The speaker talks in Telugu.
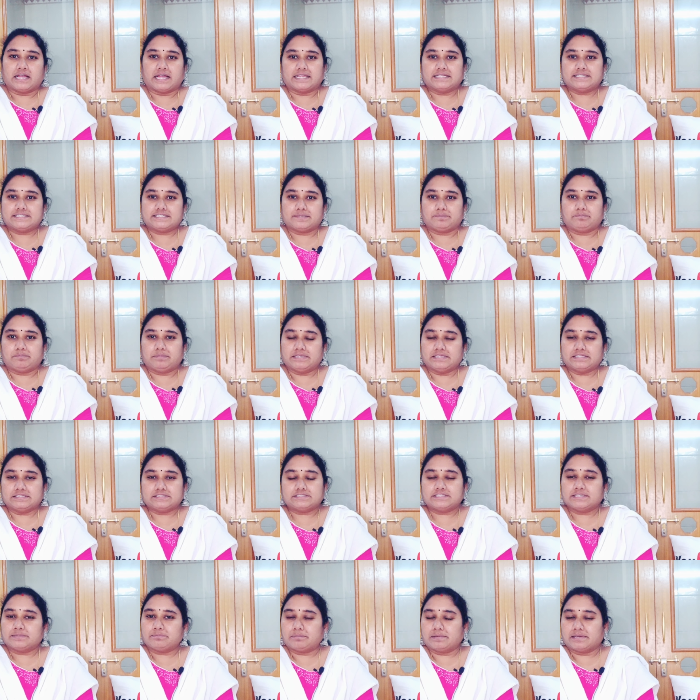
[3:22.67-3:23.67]
అని చెప్పి
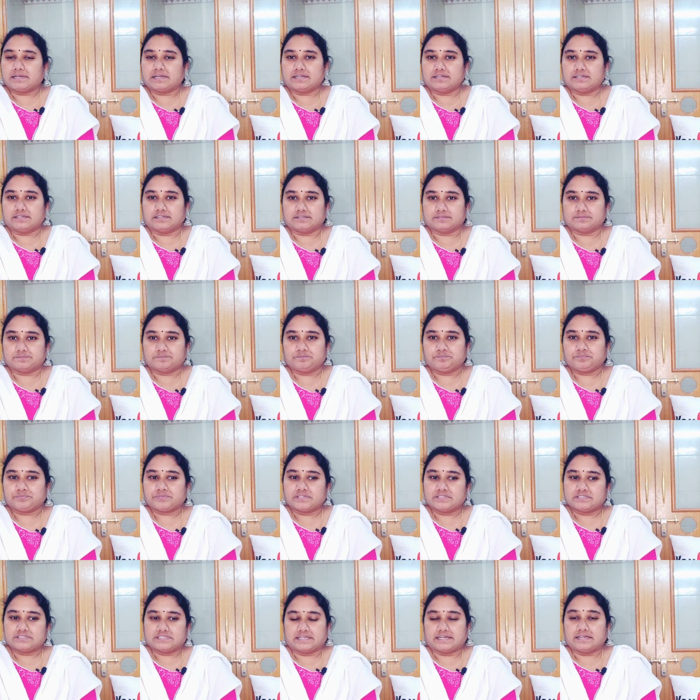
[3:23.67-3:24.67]
చెప్పారంట
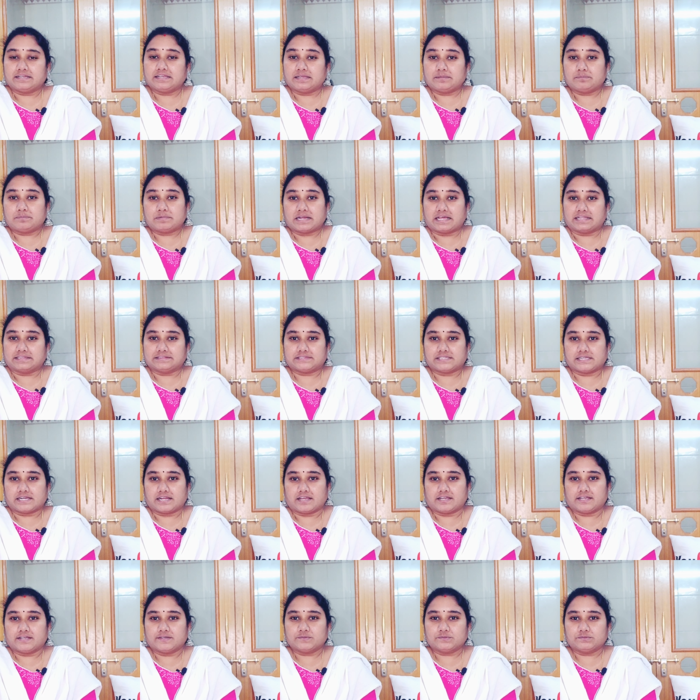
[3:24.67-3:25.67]
సరే ఇప్పుడు
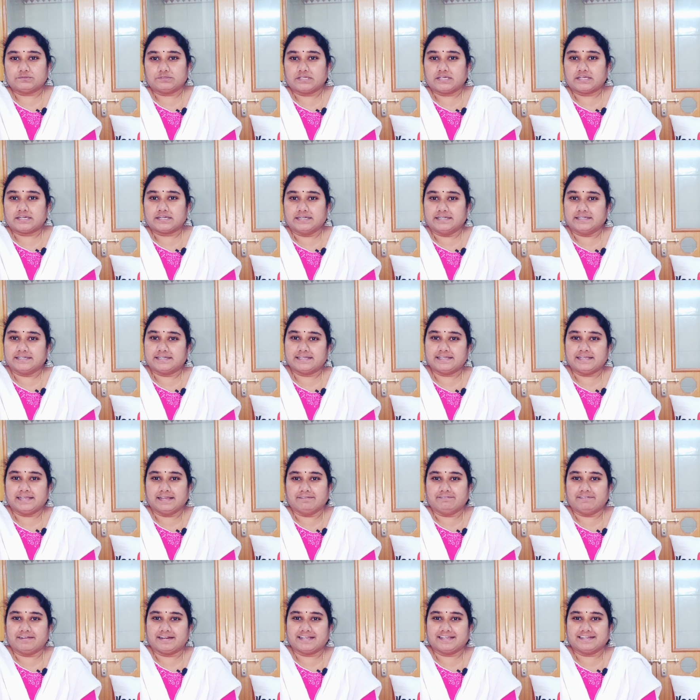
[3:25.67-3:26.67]
అంతలాగా ఉన్నారంటే
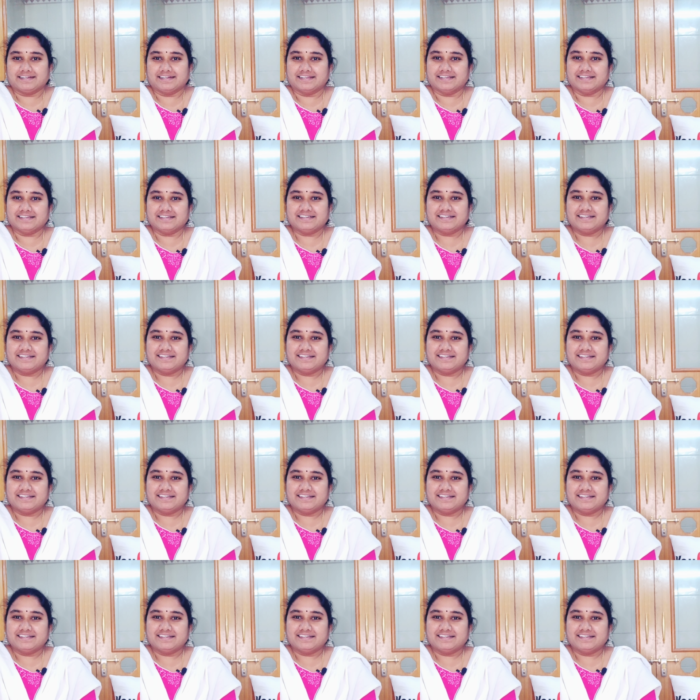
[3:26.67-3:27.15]
ఎవరైనా